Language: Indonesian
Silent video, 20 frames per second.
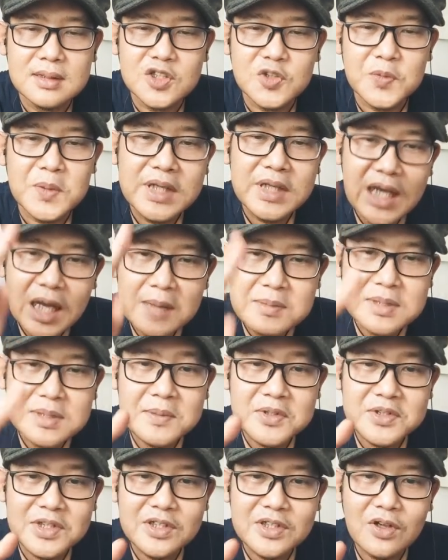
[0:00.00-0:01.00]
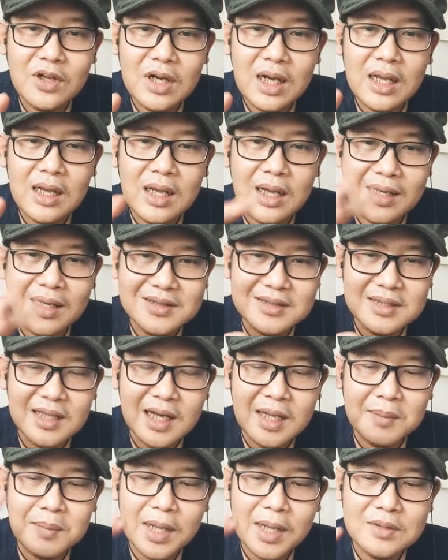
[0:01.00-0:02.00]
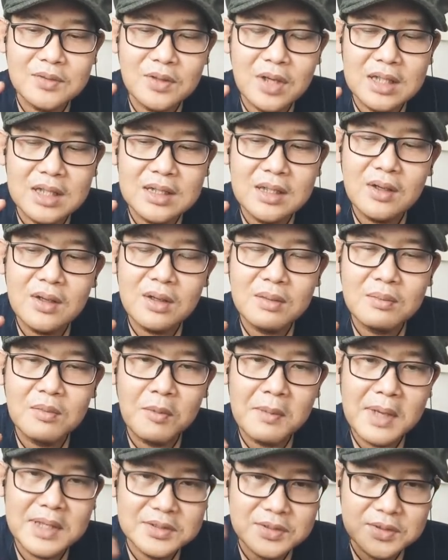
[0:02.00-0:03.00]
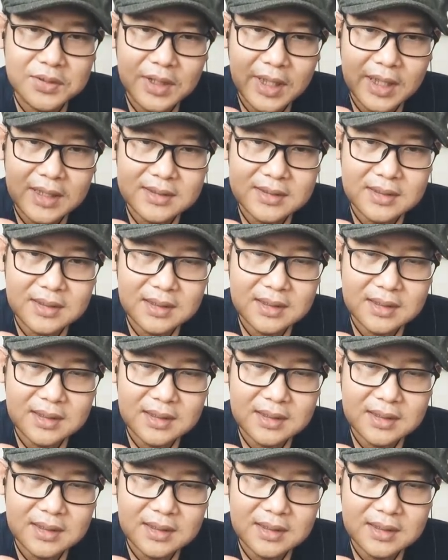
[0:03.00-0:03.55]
cuma dia nggak bisa masukin orang karena sekarang peraturannya mau masuk ke,